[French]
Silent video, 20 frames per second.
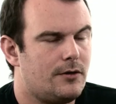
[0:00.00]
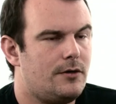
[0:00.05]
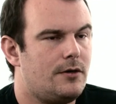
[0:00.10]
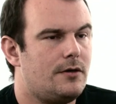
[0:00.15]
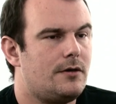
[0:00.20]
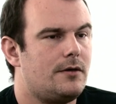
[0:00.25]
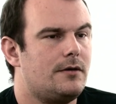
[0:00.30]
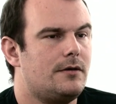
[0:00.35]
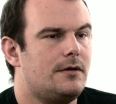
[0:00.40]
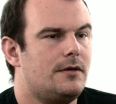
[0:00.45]

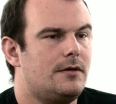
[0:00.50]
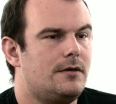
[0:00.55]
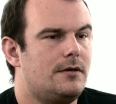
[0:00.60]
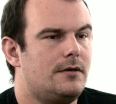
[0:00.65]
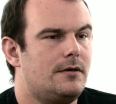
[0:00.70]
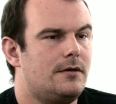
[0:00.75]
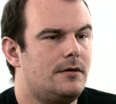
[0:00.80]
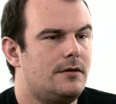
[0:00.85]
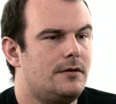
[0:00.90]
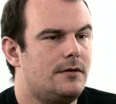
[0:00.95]
erreurs,
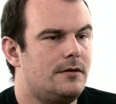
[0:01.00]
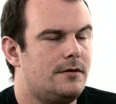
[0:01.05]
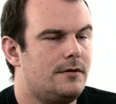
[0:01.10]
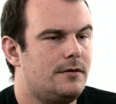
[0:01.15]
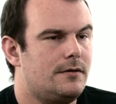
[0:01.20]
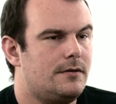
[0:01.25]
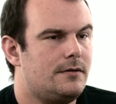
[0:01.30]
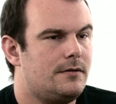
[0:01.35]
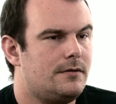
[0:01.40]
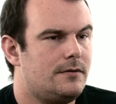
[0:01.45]

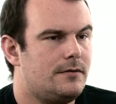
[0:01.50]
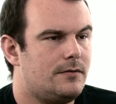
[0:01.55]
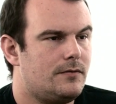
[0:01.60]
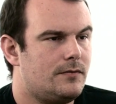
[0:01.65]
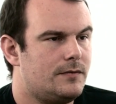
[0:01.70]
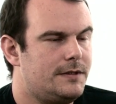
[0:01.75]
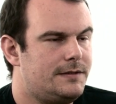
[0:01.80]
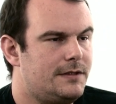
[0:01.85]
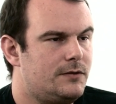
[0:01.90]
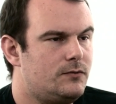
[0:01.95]

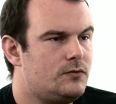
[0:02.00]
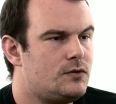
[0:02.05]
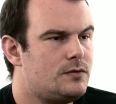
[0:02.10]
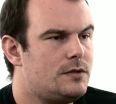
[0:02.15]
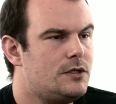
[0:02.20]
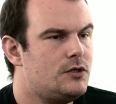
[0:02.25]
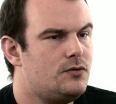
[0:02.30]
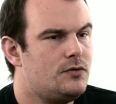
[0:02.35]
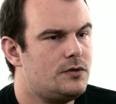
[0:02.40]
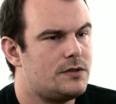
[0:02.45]
on était tout de
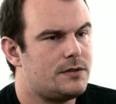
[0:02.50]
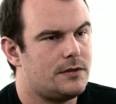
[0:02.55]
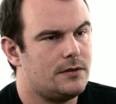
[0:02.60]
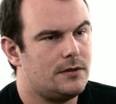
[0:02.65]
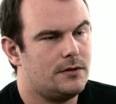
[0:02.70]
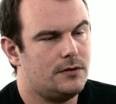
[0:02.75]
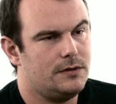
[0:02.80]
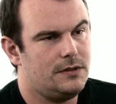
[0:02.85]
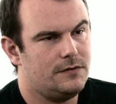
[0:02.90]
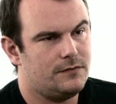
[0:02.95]
suite juste
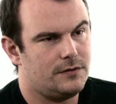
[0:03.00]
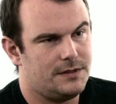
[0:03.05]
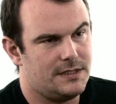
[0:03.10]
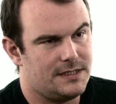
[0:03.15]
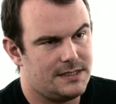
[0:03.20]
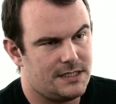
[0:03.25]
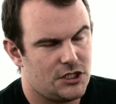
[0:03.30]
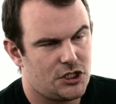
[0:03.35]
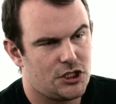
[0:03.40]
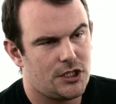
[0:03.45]
au niveau
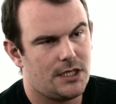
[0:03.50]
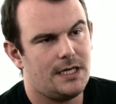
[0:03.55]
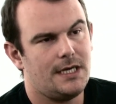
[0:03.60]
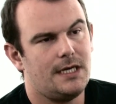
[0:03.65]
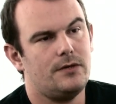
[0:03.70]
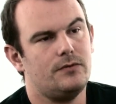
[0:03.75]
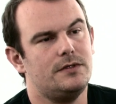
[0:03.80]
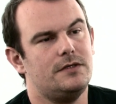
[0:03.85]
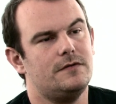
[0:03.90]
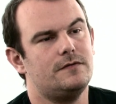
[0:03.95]
des
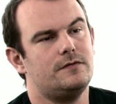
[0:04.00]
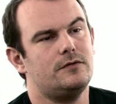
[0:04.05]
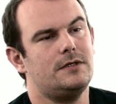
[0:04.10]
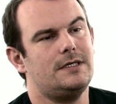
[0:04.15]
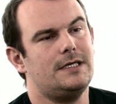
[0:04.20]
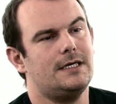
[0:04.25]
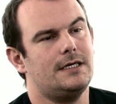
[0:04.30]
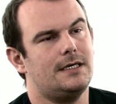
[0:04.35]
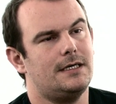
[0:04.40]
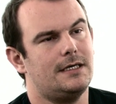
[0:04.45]
échelles, au
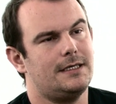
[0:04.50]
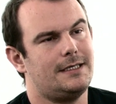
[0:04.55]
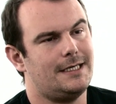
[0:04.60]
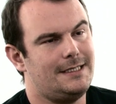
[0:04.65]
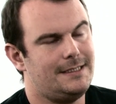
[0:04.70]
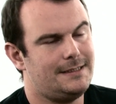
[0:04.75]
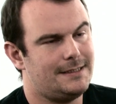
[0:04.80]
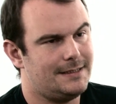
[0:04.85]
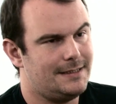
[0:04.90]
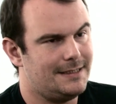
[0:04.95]
niveau de la
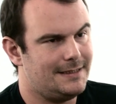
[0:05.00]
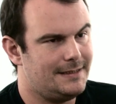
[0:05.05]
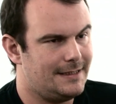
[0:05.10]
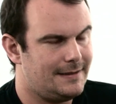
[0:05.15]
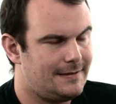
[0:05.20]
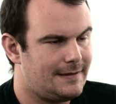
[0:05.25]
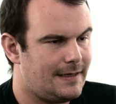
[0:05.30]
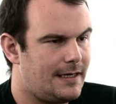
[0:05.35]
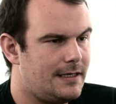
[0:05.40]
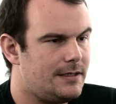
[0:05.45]
qualité des
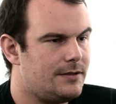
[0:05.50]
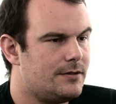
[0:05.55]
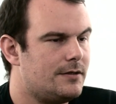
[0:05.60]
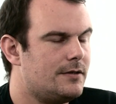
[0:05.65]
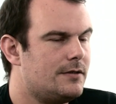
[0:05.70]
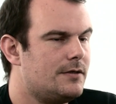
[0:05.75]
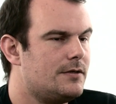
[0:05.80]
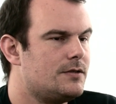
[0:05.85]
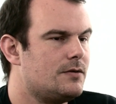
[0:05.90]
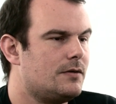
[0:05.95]
détails
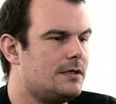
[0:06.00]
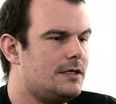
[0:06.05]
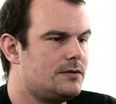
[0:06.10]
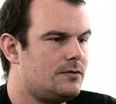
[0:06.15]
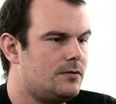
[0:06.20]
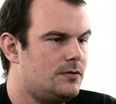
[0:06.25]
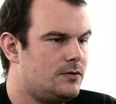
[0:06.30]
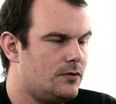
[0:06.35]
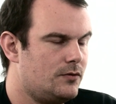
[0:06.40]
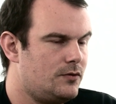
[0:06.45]
sur la
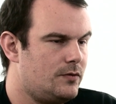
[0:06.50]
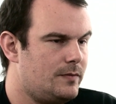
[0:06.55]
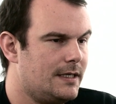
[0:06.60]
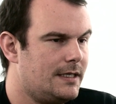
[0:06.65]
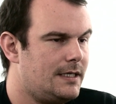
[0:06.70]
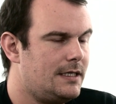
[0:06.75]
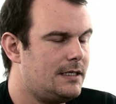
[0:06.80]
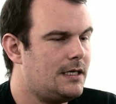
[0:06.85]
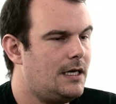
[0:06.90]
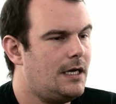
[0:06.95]
sculpture
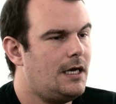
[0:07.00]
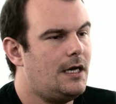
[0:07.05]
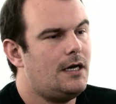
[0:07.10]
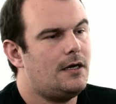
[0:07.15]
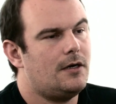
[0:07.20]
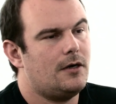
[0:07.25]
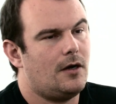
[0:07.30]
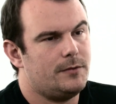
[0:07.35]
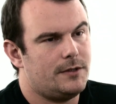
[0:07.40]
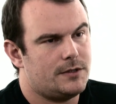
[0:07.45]
numérique.
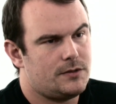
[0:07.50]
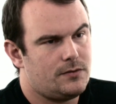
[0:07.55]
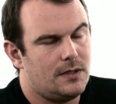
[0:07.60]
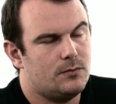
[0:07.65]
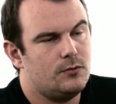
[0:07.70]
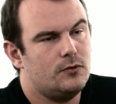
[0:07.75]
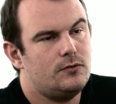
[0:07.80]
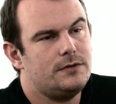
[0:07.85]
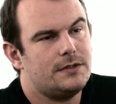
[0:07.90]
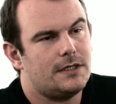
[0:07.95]
Alors bien sûr
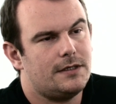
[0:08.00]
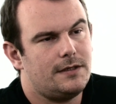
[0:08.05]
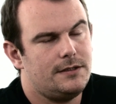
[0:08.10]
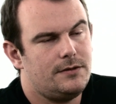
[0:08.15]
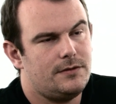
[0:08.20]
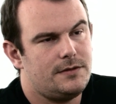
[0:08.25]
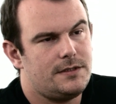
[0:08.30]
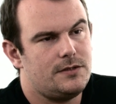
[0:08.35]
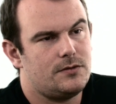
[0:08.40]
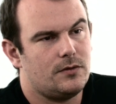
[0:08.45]
on a beaucoup
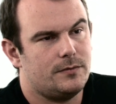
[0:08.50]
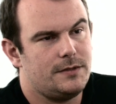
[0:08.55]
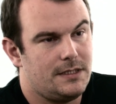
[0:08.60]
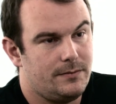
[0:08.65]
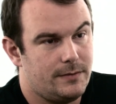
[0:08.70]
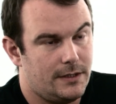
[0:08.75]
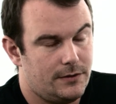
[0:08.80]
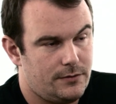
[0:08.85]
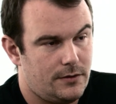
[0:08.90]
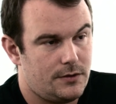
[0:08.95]
travaillé aussi sur
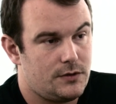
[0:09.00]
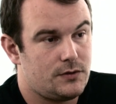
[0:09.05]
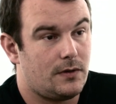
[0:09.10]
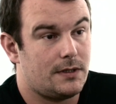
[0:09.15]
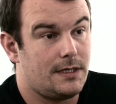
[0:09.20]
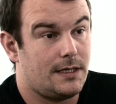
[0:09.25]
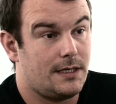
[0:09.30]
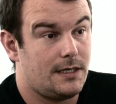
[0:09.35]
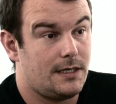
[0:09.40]
Mythic Battle sur